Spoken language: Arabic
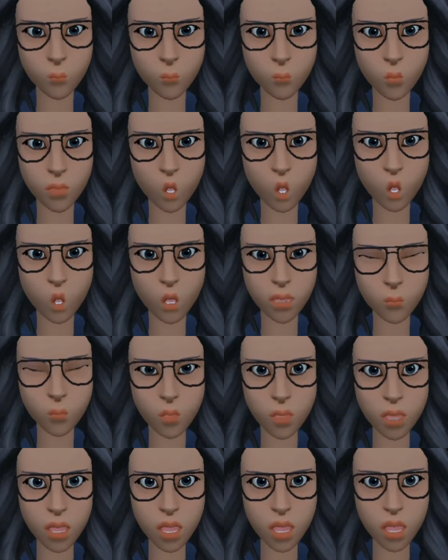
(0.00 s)
وكان
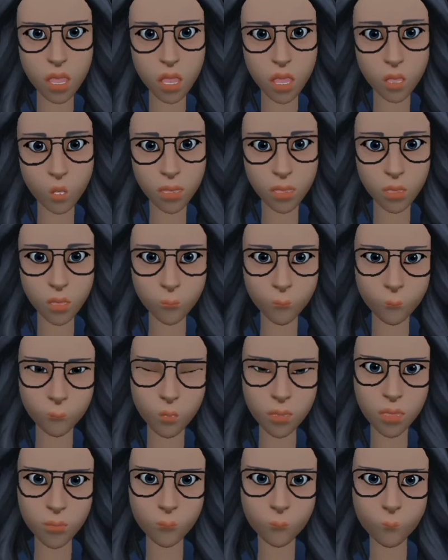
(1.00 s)
الطائر نولا
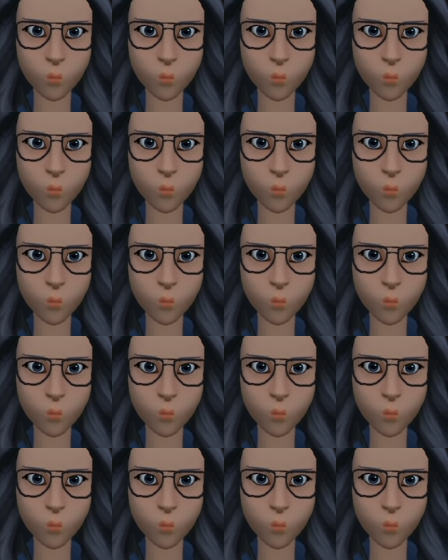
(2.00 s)
مبتهجا